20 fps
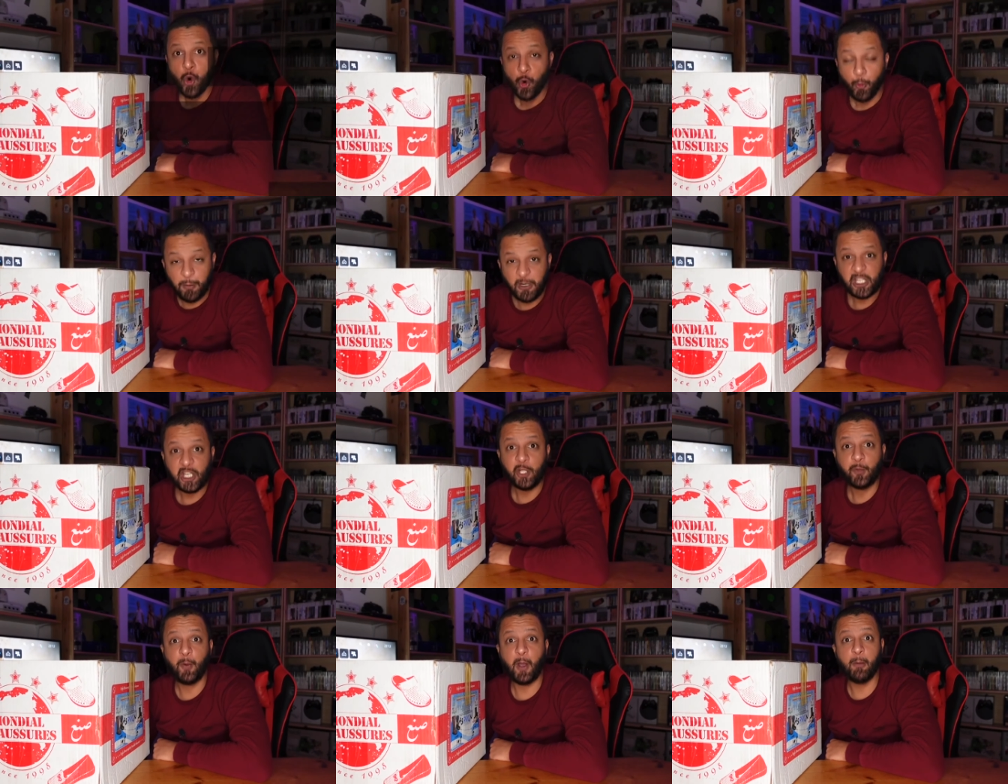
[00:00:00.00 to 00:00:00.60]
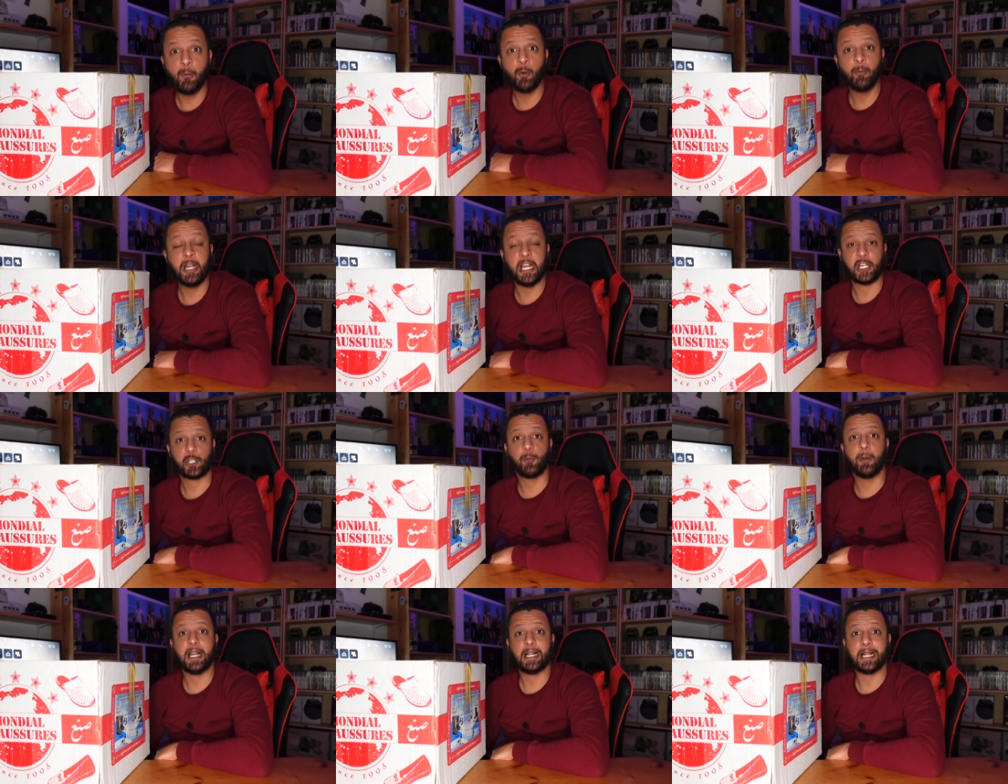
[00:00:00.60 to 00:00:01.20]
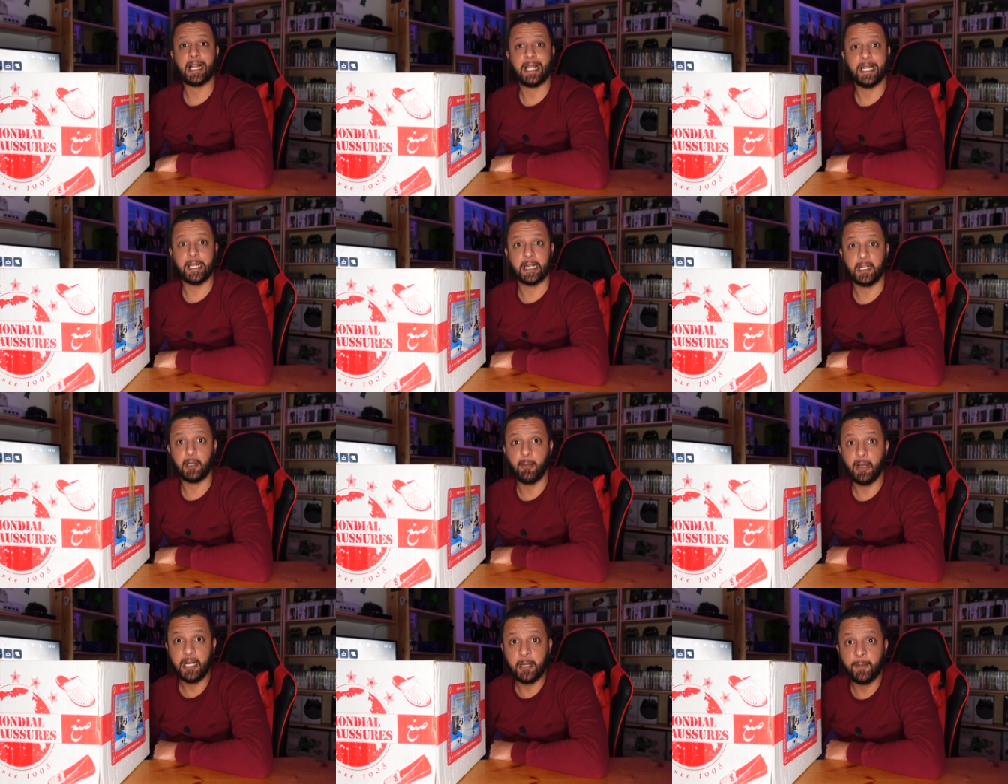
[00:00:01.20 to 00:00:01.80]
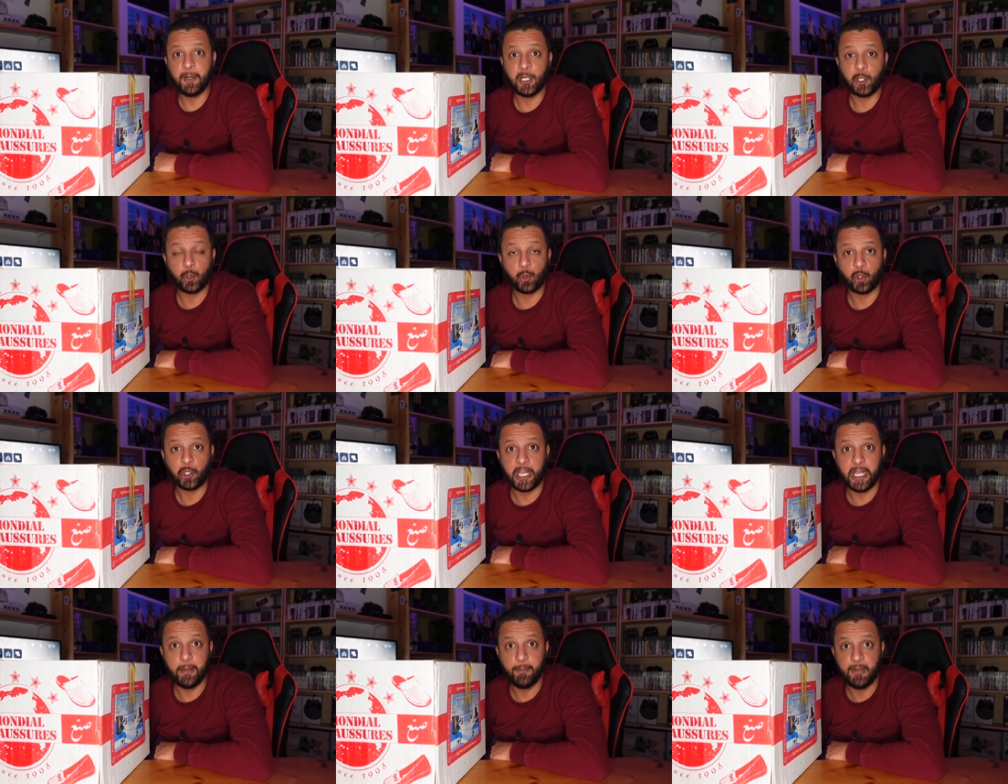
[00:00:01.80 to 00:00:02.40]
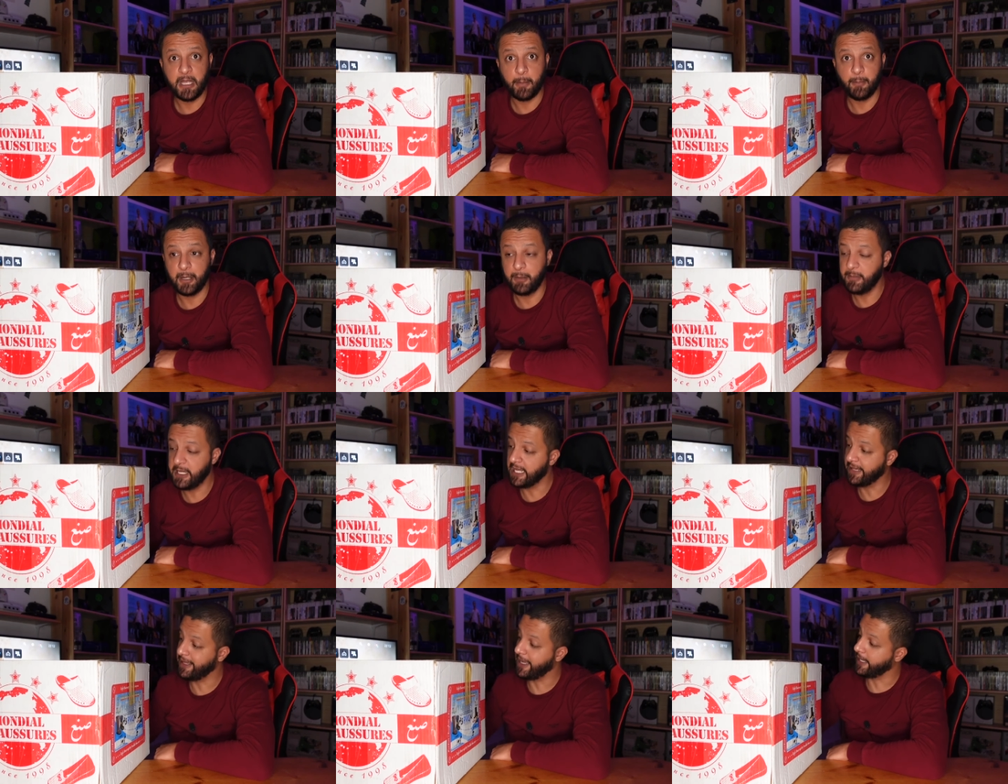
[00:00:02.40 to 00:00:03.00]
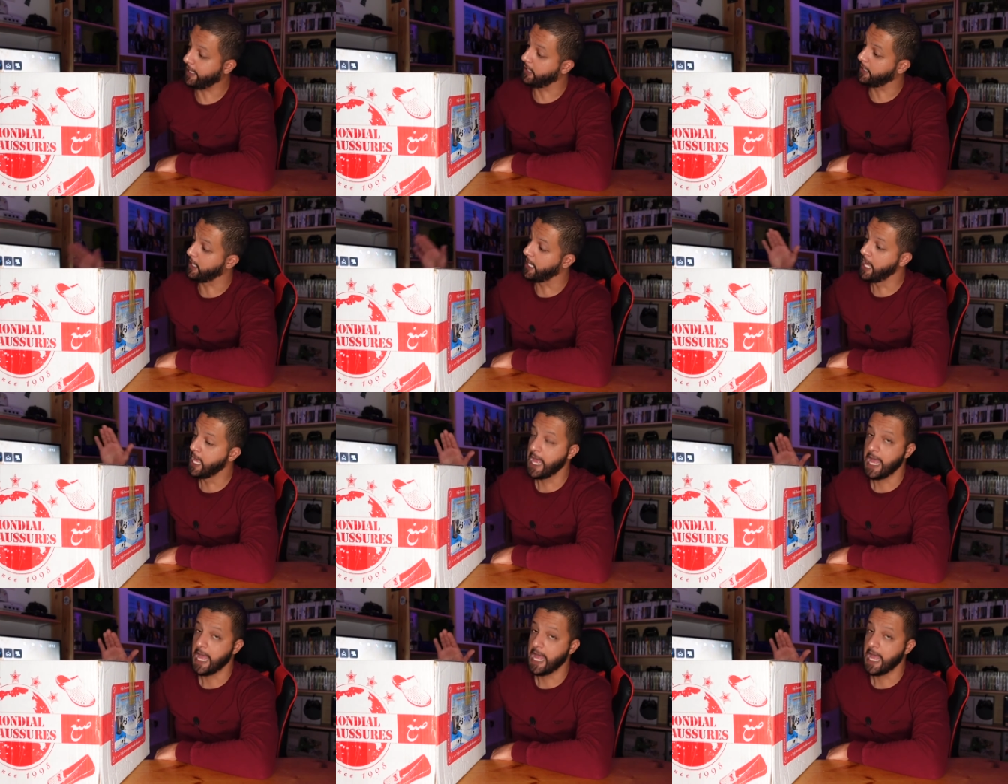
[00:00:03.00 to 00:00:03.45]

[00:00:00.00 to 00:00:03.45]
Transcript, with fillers: باش نتفاهموا مليح جماعه الخير انا ما على باليش واش كاين 100% داخل